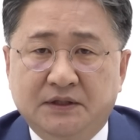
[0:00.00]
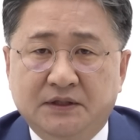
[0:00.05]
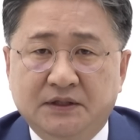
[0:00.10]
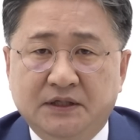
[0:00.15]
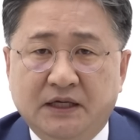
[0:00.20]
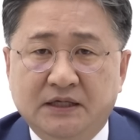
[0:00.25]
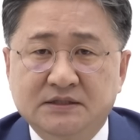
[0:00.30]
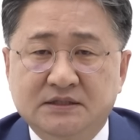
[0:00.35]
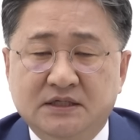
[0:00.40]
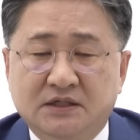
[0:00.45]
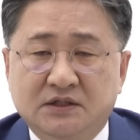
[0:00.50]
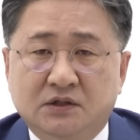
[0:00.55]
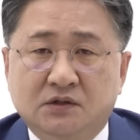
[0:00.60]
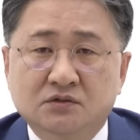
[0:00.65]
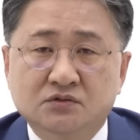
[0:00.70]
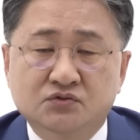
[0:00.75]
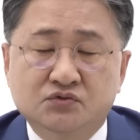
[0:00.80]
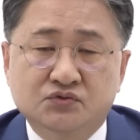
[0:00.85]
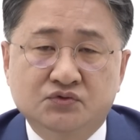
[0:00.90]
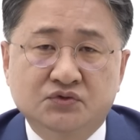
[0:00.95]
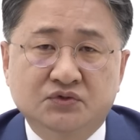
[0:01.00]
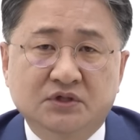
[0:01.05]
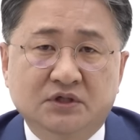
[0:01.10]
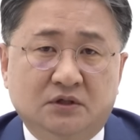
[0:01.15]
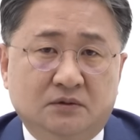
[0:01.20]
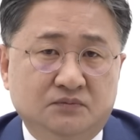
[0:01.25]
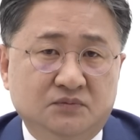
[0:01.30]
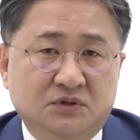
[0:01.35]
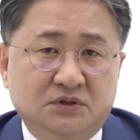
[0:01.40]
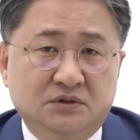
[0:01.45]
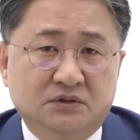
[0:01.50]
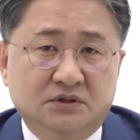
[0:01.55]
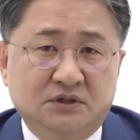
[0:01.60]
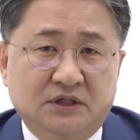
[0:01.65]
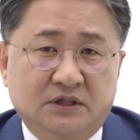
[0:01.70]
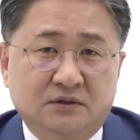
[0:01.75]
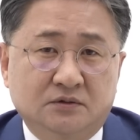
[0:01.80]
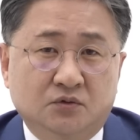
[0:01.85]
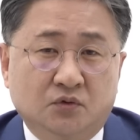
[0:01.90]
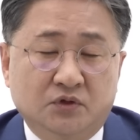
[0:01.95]
이게 이제 영수증이 없는
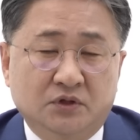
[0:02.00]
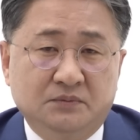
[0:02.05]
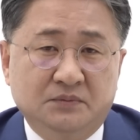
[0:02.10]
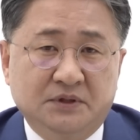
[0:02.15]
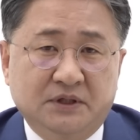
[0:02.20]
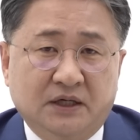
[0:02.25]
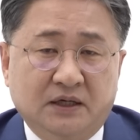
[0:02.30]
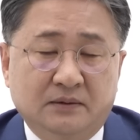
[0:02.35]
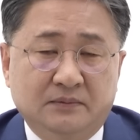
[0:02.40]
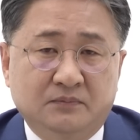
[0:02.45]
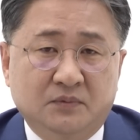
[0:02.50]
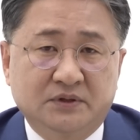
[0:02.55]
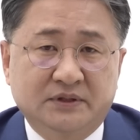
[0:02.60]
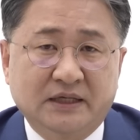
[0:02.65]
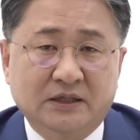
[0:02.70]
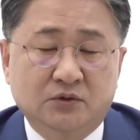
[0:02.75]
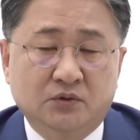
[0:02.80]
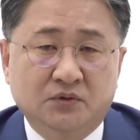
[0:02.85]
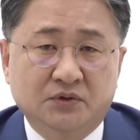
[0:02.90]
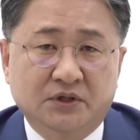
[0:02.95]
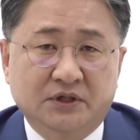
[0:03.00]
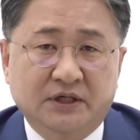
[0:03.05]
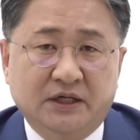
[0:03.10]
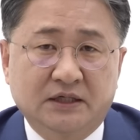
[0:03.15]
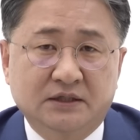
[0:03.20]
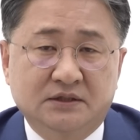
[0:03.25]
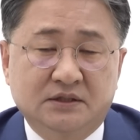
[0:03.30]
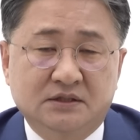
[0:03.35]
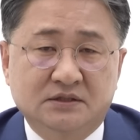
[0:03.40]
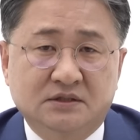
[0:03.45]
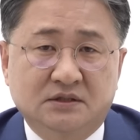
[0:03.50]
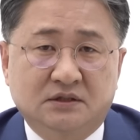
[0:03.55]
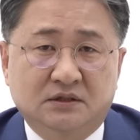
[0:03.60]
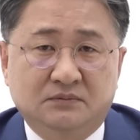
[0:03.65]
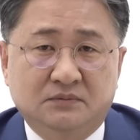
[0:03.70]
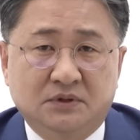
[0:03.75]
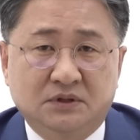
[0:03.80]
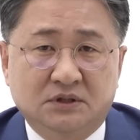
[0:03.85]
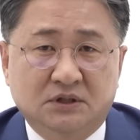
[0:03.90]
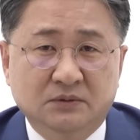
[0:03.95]
그런 돈입니다. 뭐 대통령이 예를 들어서
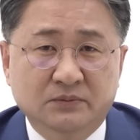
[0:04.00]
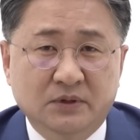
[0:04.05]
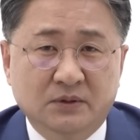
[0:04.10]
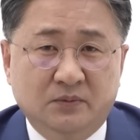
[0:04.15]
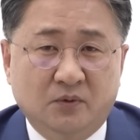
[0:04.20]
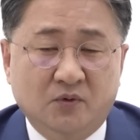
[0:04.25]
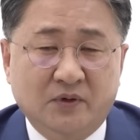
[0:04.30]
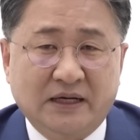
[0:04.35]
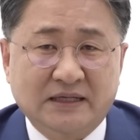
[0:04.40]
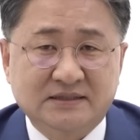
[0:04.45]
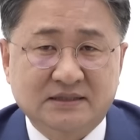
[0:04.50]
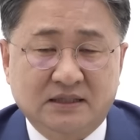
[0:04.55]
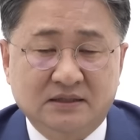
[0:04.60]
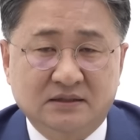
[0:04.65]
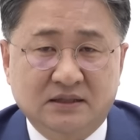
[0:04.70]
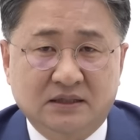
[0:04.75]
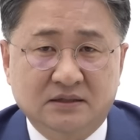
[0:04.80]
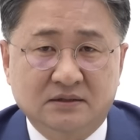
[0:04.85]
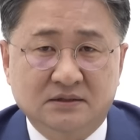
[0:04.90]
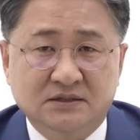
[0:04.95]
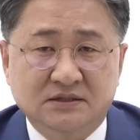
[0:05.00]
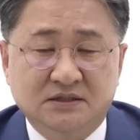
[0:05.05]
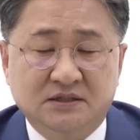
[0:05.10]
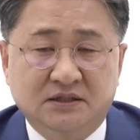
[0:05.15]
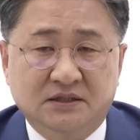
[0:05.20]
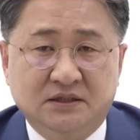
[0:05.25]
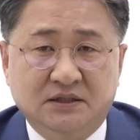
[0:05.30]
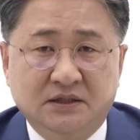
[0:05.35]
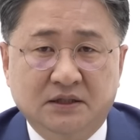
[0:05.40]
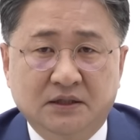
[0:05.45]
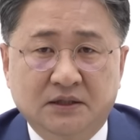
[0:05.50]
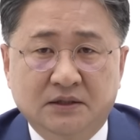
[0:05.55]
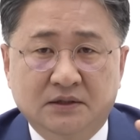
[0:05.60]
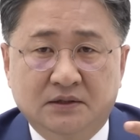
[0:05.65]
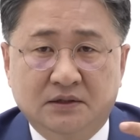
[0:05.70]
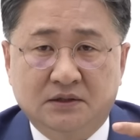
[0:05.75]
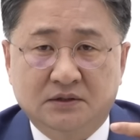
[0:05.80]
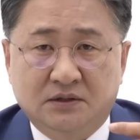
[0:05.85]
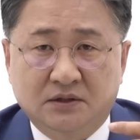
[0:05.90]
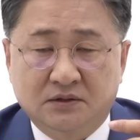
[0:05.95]
뭐 금일봉을 하사한다든지
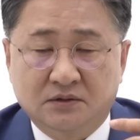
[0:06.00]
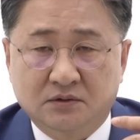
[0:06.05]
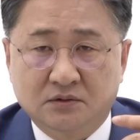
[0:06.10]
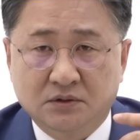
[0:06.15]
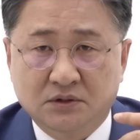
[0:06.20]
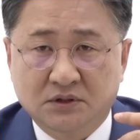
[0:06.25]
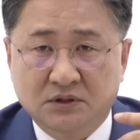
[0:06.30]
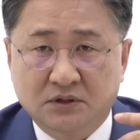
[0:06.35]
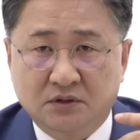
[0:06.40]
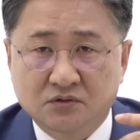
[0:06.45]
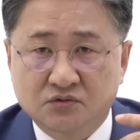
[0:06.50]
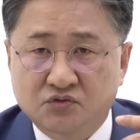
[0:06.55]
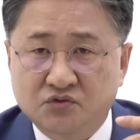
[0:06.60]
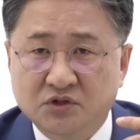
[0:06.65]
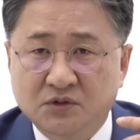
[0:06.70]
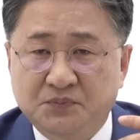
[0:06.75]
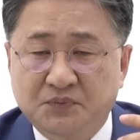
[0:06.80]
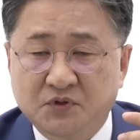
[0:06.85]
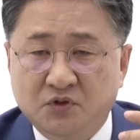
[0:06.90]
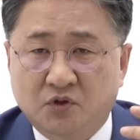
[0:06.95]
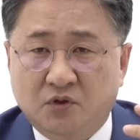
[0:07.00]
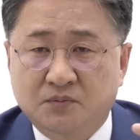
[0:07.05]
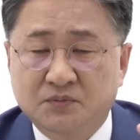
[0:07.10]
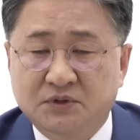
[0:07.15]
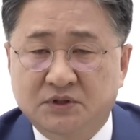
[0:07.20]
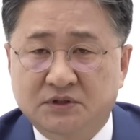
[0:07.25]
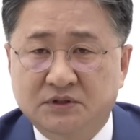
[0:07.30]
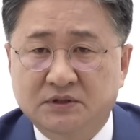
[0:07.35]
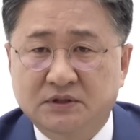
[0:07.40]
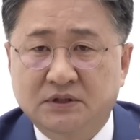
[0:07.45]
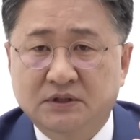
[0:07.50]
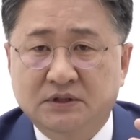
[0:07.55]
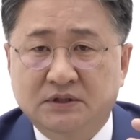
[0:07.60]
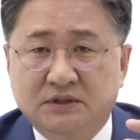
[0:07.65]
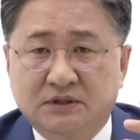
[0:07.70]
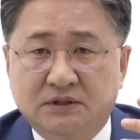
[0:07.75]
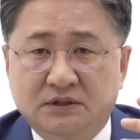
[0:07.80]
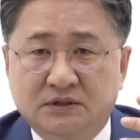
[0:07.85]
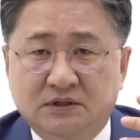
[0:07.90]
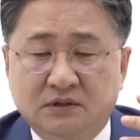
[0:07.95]
어떤 이 영수증이 필요 없는
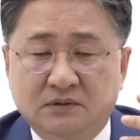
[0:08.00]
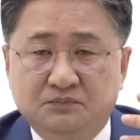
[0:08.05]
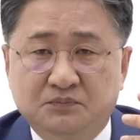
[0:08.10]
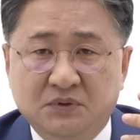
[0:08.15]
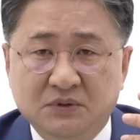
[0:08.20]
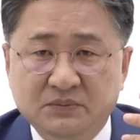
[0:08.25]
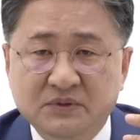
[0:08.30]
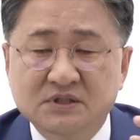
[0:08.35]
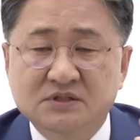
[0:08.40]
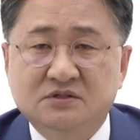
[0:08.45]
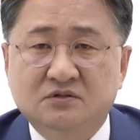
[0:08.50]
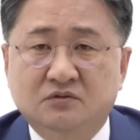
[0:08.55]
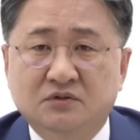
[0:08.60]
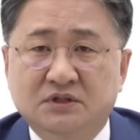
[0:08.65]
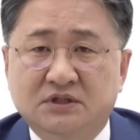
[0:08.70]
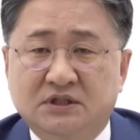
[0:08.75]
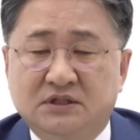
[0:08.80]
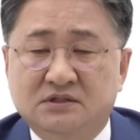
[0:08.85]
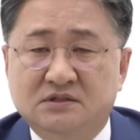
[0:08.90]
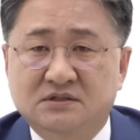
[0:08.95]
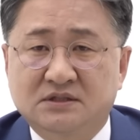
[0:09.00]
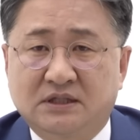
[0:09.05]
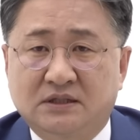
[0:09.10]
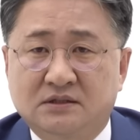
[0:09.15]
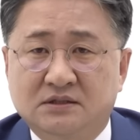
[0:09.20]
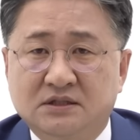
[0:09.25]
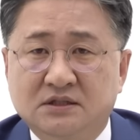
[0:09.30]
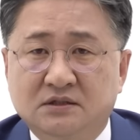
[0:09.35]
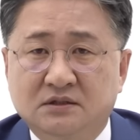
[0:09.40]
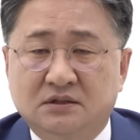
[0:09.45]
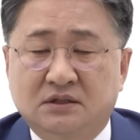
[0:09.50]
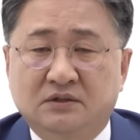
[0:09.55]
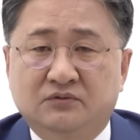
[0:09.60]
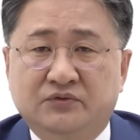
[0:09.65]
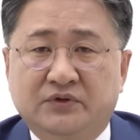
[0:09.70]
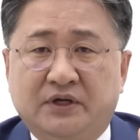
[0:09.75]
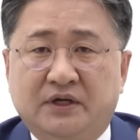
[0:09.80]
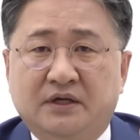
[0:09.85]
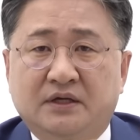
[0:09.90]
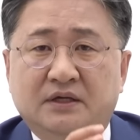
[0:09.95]
어떤 비밀스러운 일에 쓴다든지 이럴
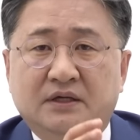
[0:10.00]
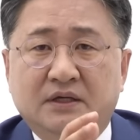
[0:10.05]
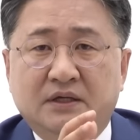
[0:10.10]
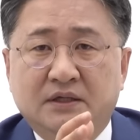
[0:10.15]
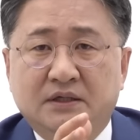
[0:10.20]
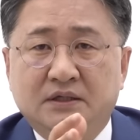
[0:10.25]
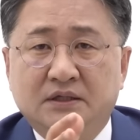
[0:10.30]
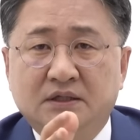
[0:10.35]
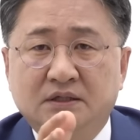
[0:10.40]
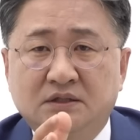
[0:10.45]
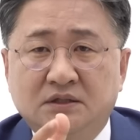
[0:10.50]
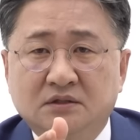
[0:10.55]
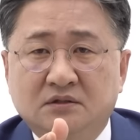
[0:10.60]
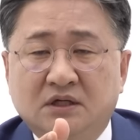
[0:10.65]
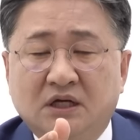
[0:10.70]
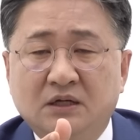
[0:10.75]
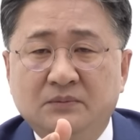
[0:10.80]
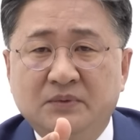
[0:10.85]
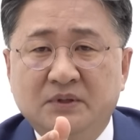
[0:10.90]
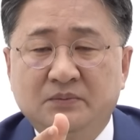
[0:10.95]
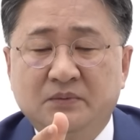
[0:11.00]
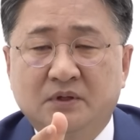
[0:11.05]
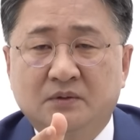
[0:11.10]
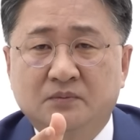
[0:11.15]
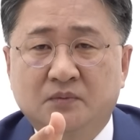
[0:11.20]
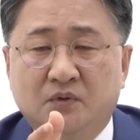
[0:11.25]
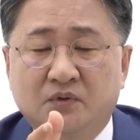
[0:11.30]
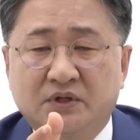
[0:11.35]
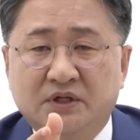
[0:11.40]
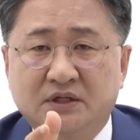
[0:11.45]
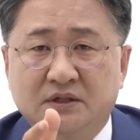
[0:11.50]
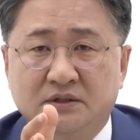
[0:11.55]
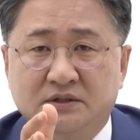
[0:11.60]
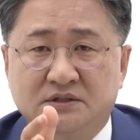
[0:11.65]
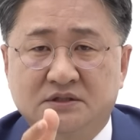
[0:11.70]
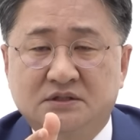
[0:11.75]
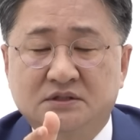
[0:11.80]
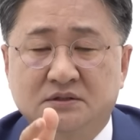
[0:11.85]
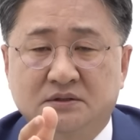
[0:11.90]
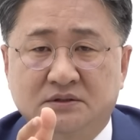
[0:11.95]
경우에 이 특활비 명목이
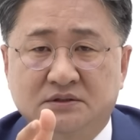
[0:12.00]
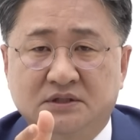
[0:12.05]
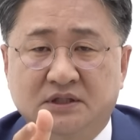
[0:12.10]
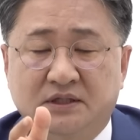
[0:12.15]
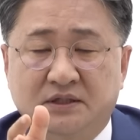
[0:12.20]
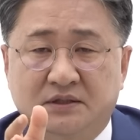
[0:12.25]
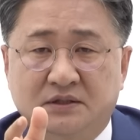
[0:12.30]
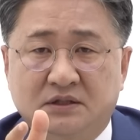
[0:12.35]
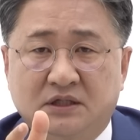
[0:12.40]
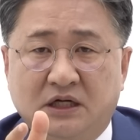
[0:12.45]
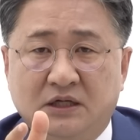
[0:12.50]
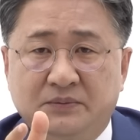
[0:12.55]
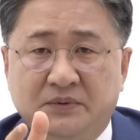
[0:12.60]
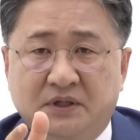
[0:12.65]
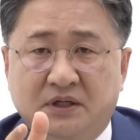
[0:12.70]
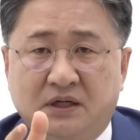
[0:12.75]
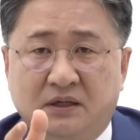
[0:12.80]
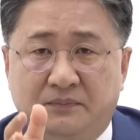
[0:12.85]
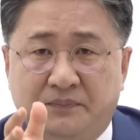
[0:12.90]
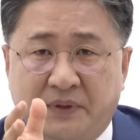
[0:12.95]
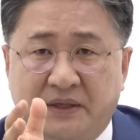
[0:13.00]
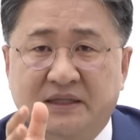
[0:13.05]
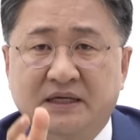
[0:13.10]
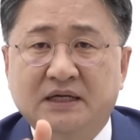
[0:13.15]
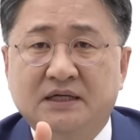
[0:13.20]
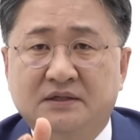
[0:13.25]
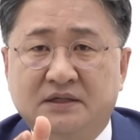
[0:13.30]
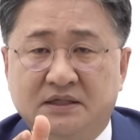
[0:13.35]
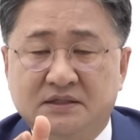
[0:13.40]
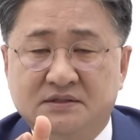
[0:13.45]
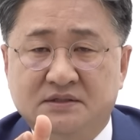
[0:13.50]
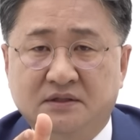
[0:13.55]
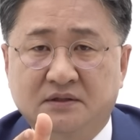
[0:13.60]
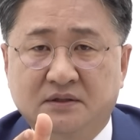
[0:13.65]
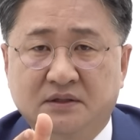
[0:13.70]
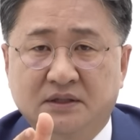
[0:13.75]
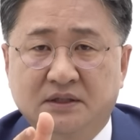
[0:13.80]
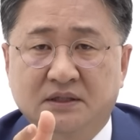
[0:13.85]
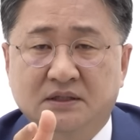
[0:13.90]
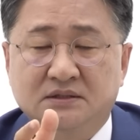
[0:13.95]
이제 특활비가 배당이 돼
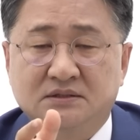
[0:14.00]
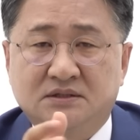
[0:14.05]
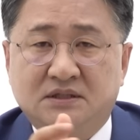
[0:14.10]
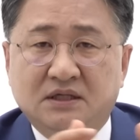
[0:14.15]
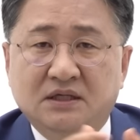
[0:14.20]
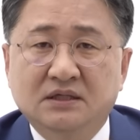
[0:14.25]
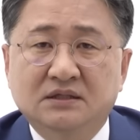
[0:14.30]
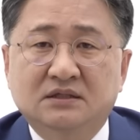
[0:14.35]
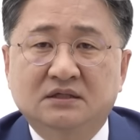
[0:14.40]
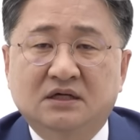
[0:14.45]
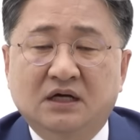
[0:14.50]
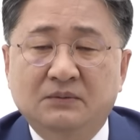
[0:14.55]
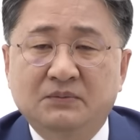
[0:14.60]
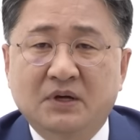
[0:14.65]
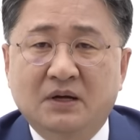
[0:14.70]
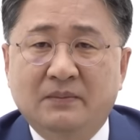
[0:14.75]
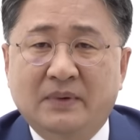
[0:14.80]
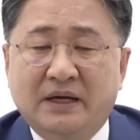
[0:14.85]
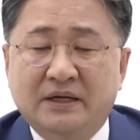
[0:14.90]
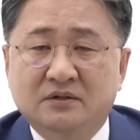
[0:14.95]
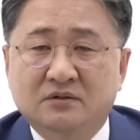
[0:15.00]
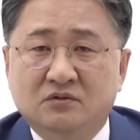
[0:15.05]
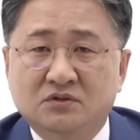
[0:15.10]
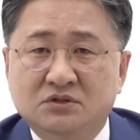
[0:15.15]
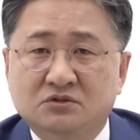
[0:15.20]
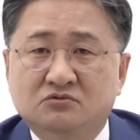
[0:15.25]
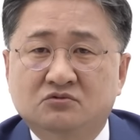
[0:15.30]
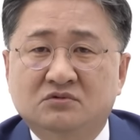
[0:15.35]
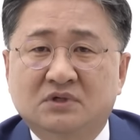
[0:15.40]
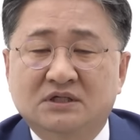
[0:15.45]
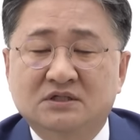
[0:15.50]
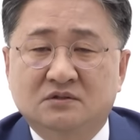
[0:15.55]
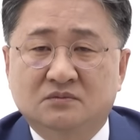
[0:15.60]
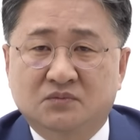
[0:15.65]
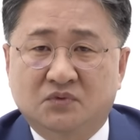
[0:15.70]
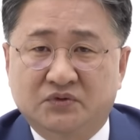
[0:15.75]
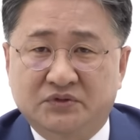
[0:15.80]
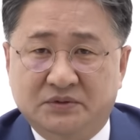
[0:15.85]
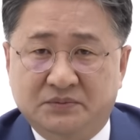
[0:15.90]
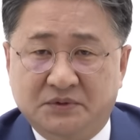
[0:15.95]
있어요. 제일 특활비가 많은 곳이
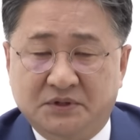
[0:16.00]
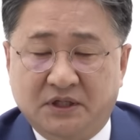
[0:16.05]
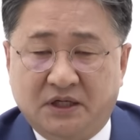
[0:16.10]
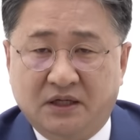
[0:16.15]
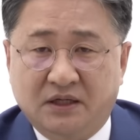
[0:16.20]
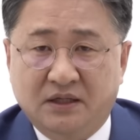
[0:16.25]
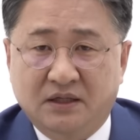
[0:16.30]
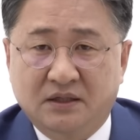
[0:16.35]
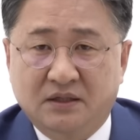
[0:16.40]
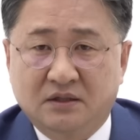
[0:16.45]
국가정보원입니다.